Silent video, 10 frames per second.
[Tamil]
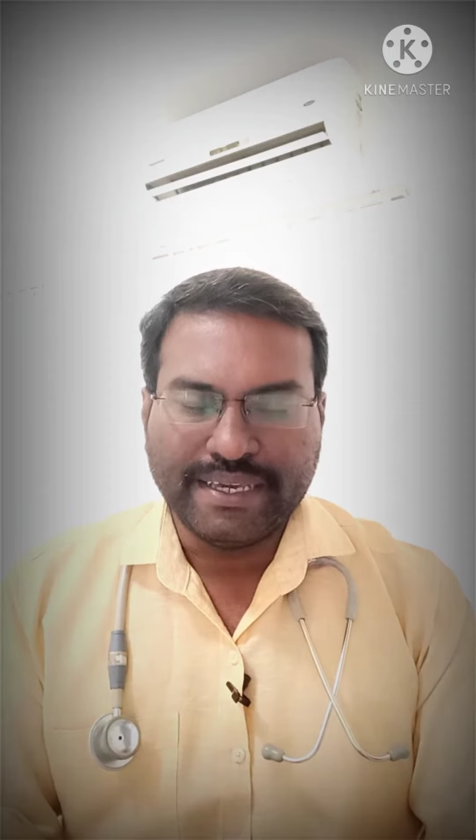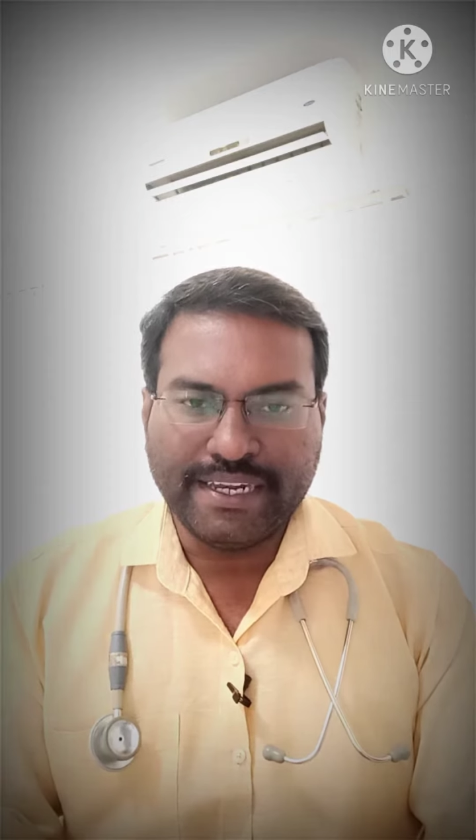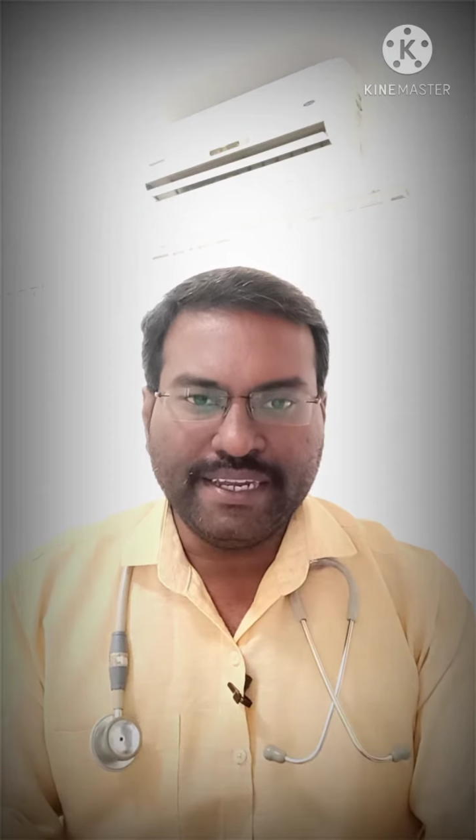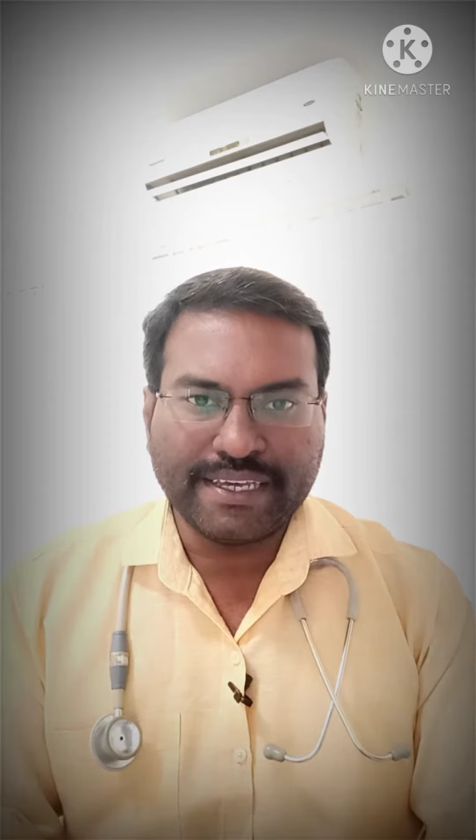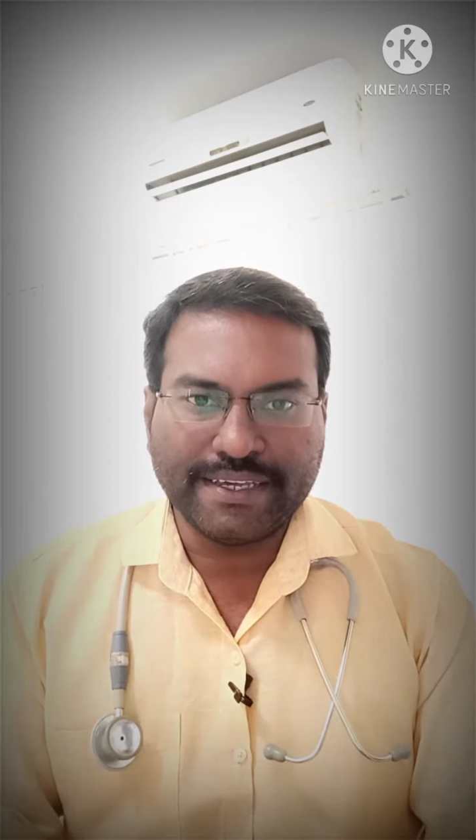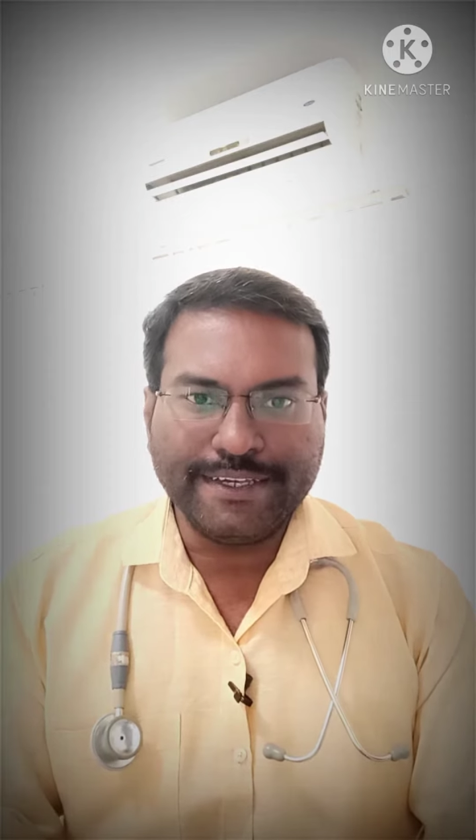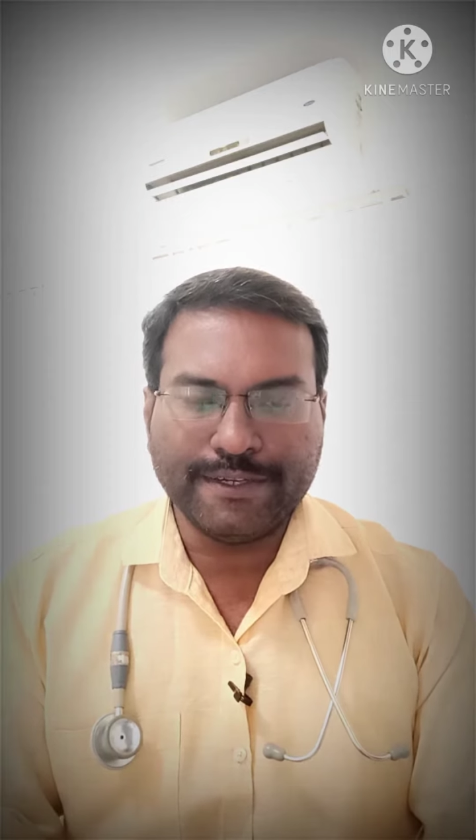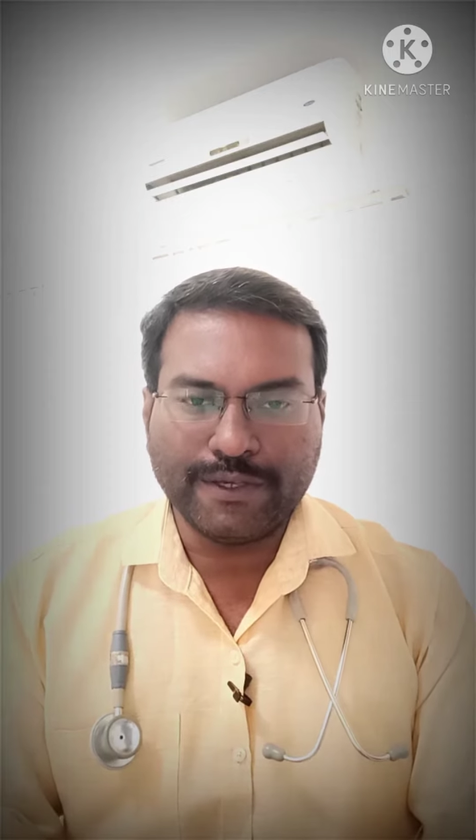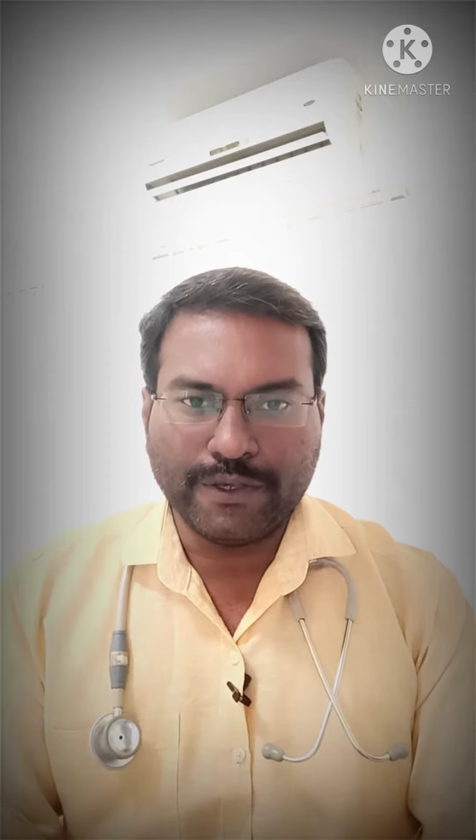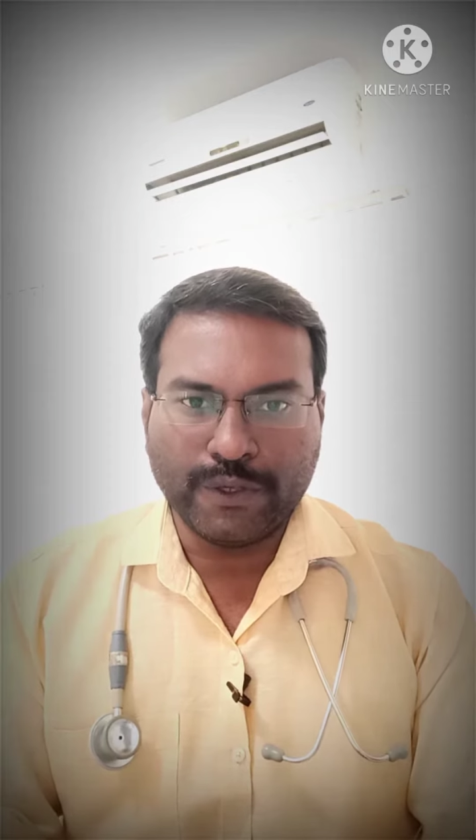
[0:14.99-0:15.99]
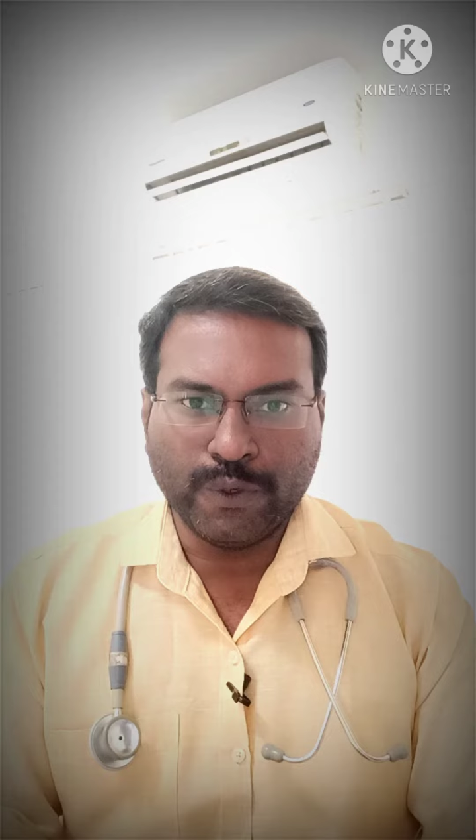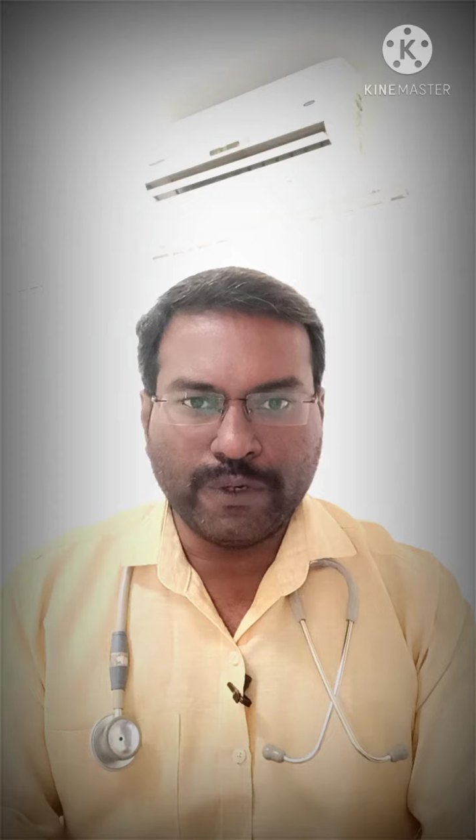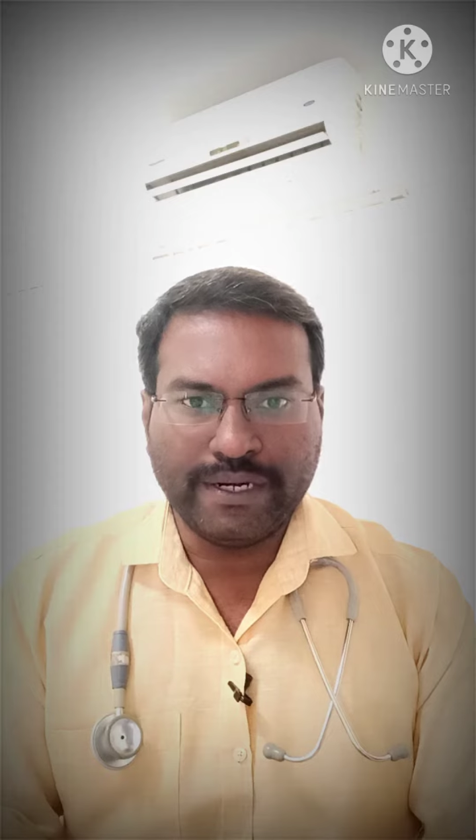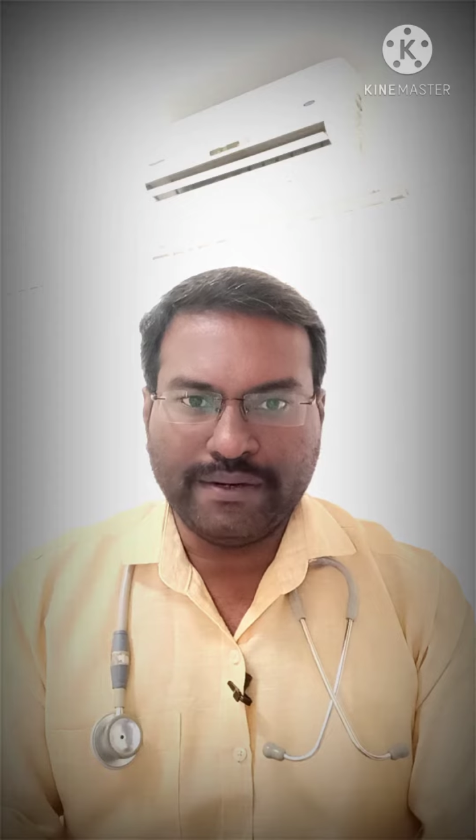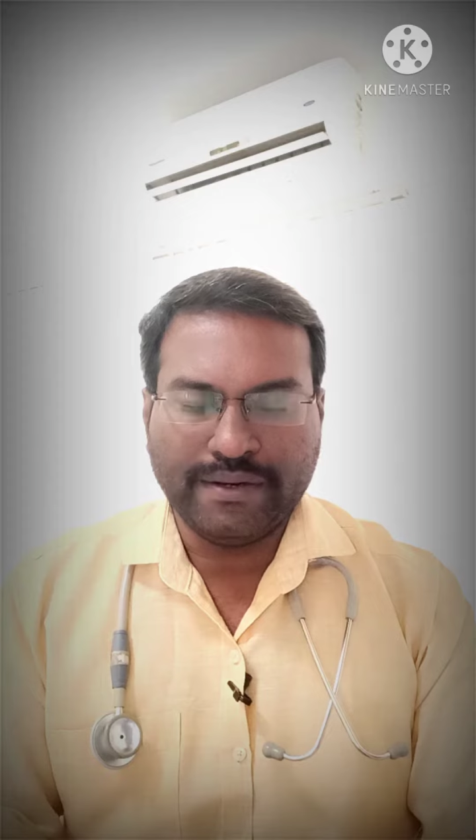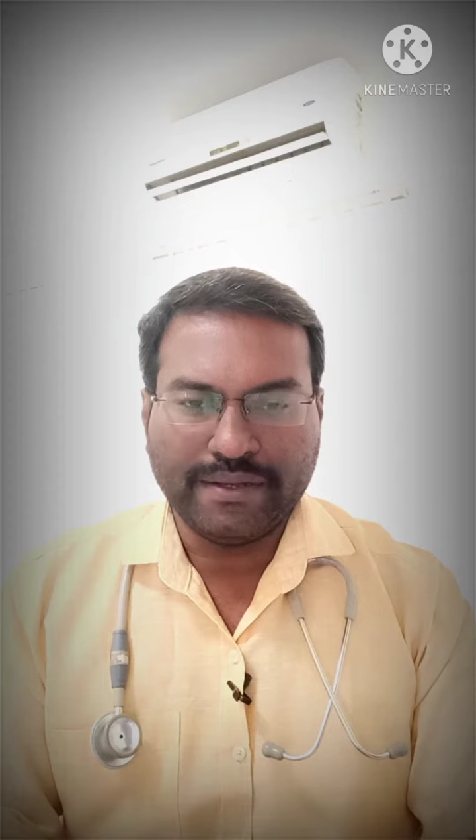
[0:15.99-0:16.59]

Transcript: இன்றைக்கி யூரின்